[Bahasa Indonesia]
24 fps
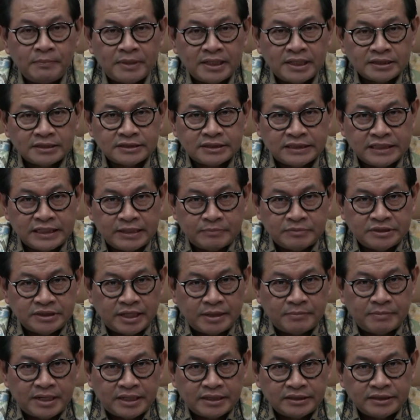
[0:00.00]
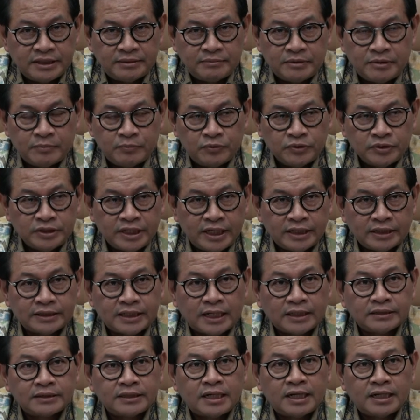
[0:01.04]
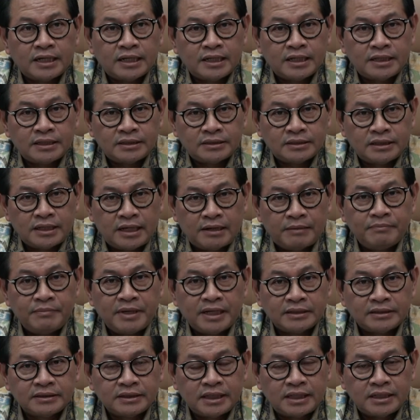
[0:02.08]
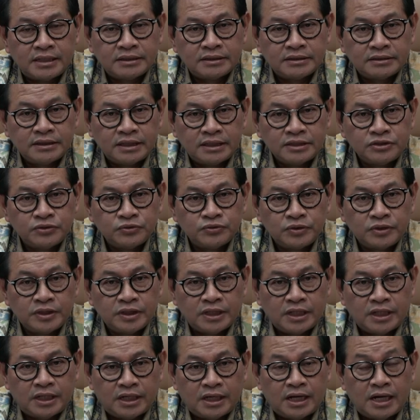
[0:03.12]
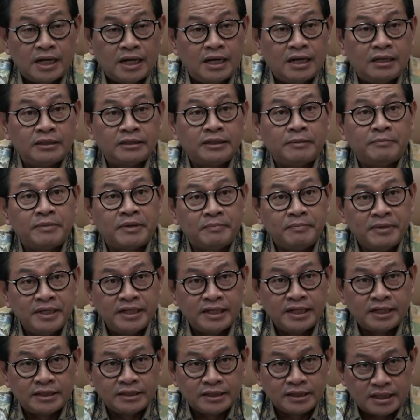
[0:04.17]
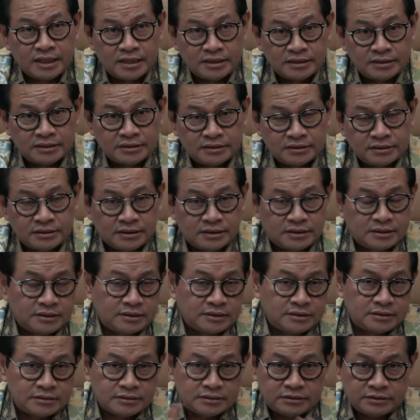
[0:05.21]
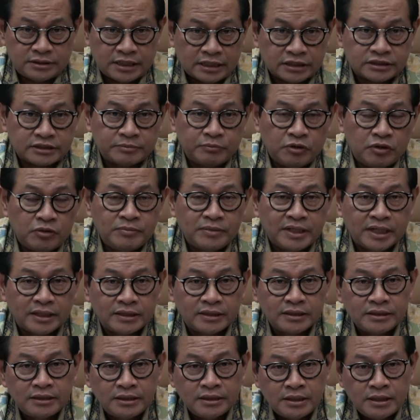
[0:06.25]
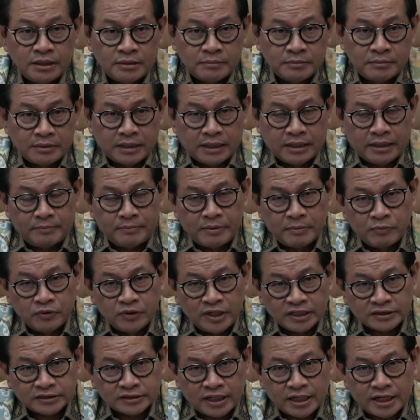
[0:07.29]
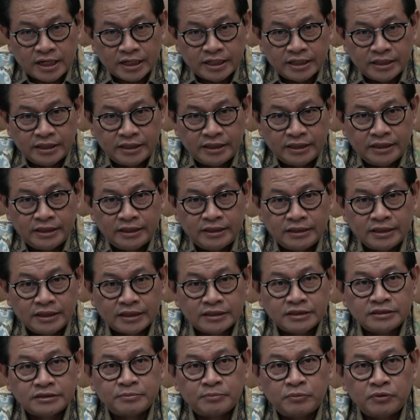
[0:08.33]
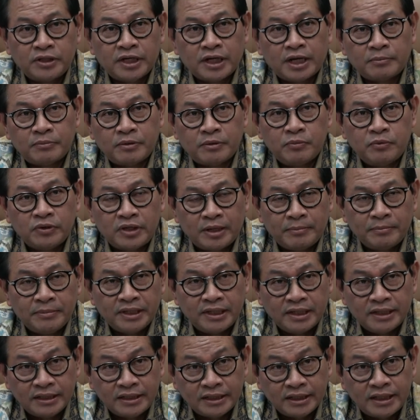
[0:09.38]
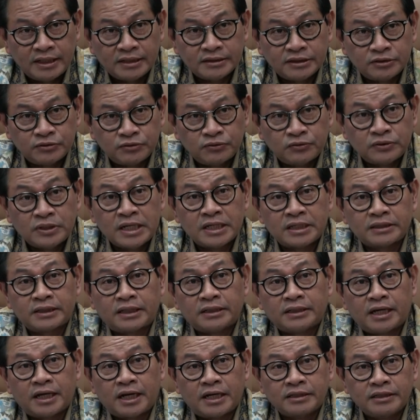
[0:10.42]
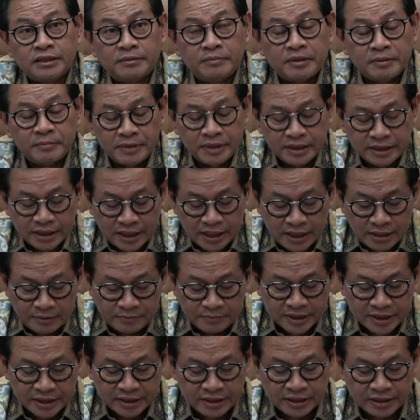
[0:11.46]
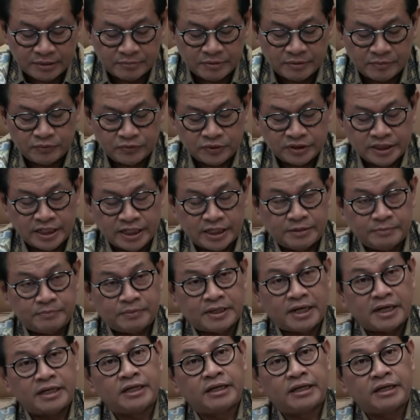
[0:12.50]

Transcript: pada setiap zamannya mempunyai tantangan, hambatan, dan juga hal yang berbeda dengan uh, yang sebelumnya. Eh, pemuda sekarang ini yang disebut dengan pemuda milenial tentunya tantangannya berbeda, mereka mempunyai peran